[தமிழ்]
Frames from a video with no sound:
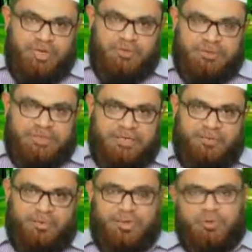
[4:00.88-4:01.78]
அலை
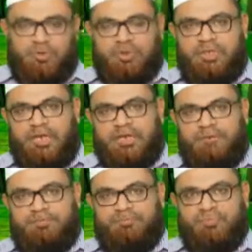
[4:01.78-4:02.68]
வசல்லம் அவர்கள்
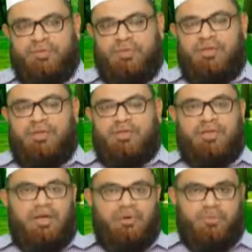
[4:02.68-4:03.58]
சொல்கிறார்கள்
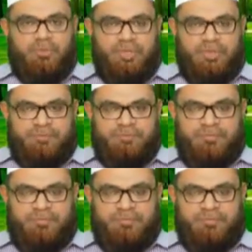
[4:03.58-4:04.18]
யார் ஒருவர்